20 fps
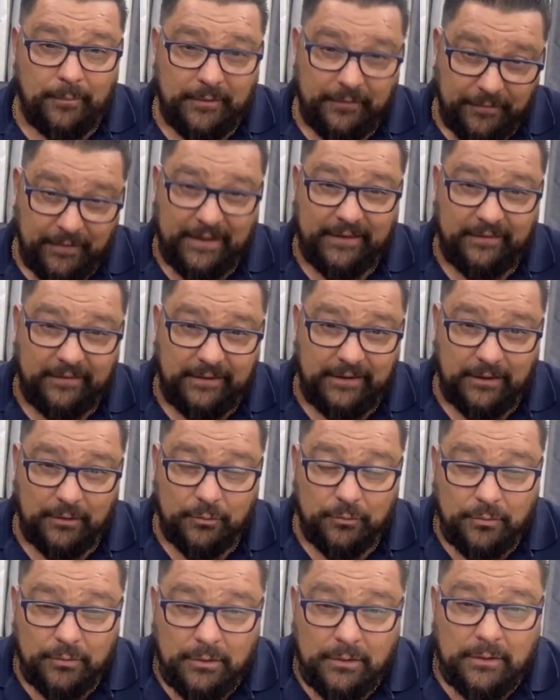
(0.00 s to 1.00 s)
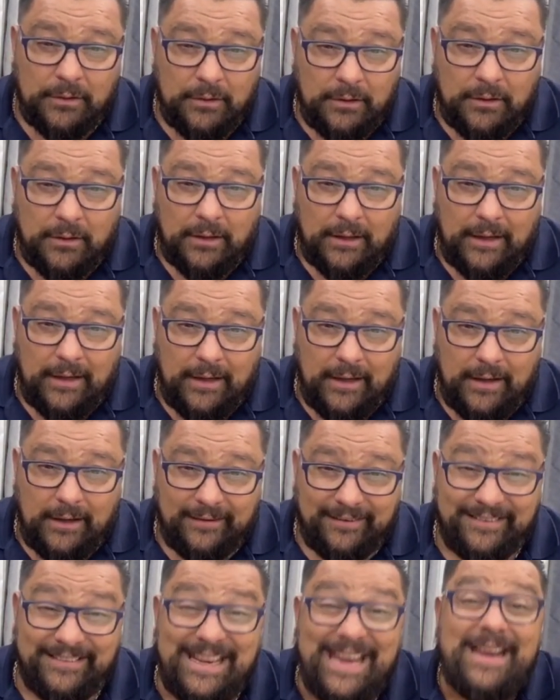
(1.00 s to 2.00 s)
franzino, é,
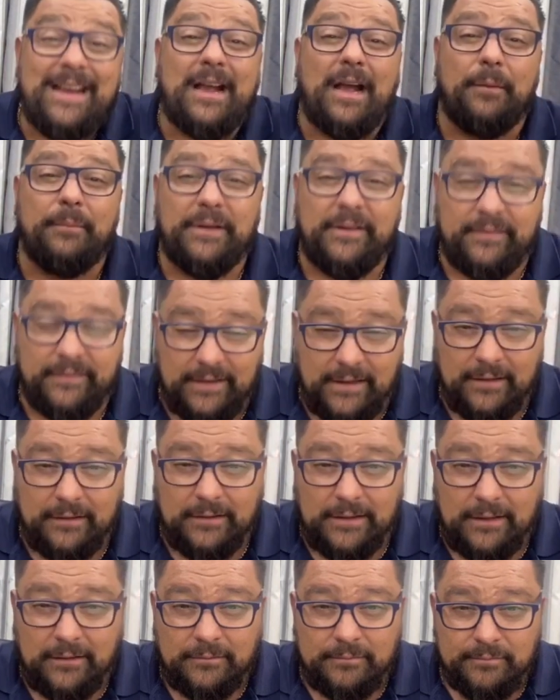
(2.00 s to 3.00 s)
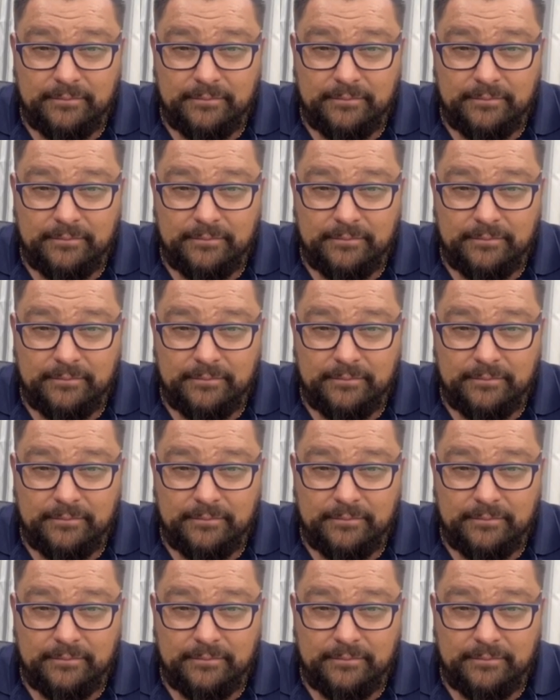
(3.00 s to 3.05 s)
sem camiseta,